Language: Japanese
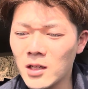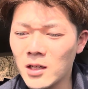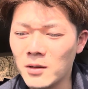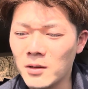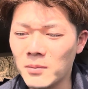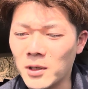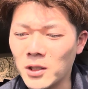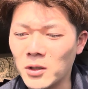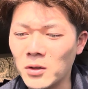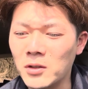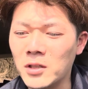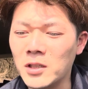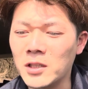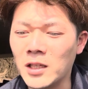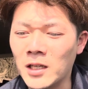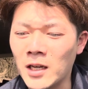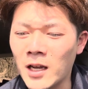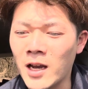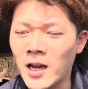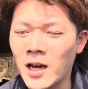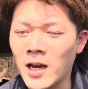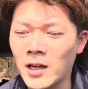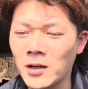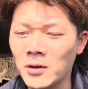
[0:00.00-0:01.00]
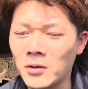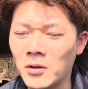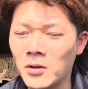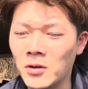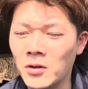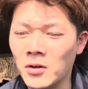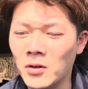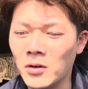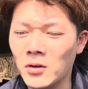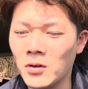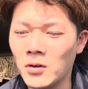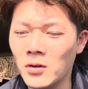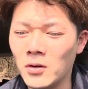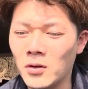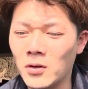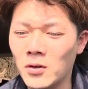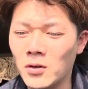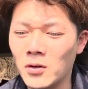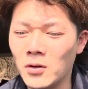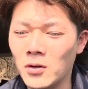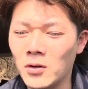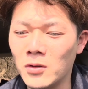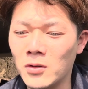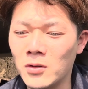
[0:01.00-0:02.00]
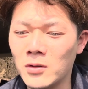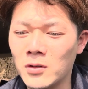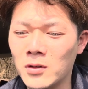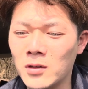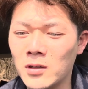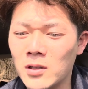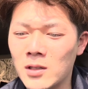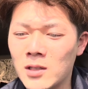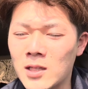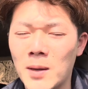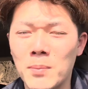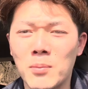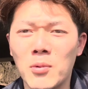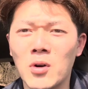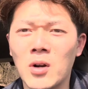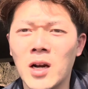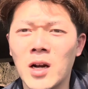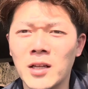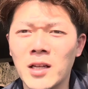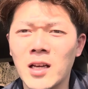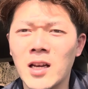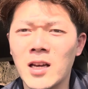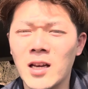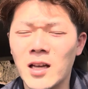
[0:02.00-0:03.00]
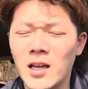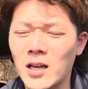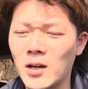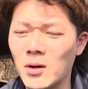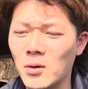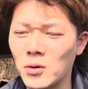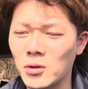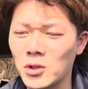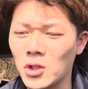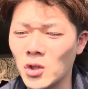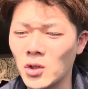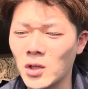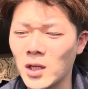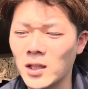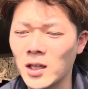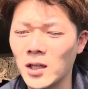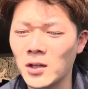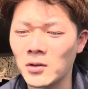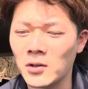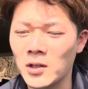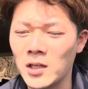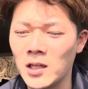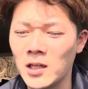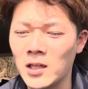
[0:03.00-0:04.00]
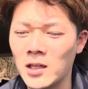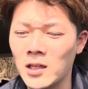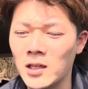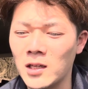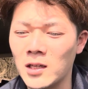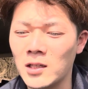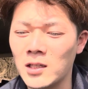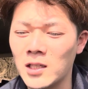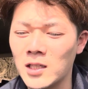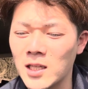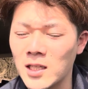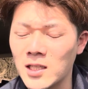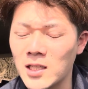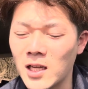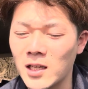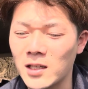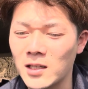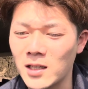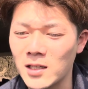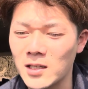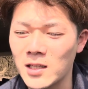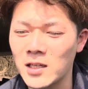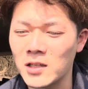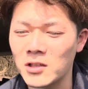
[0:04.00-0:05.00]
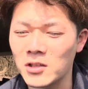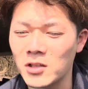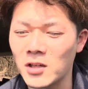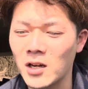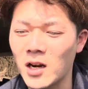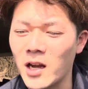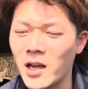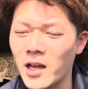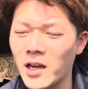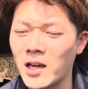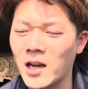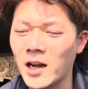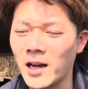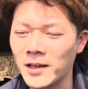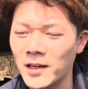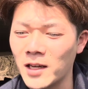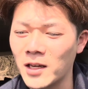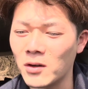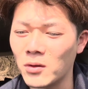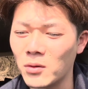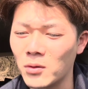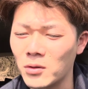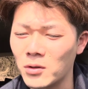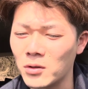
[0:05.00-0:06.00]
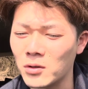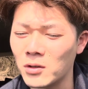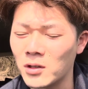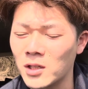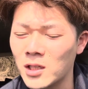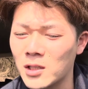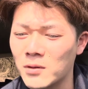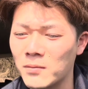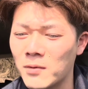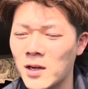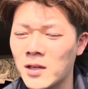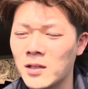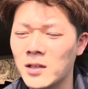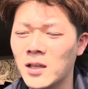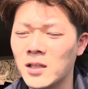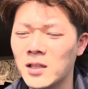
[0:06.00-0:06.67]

まあ、特にね、あの札幌がね、え好調だった時に支えた選手が、え金子、ルーカス・ペルナ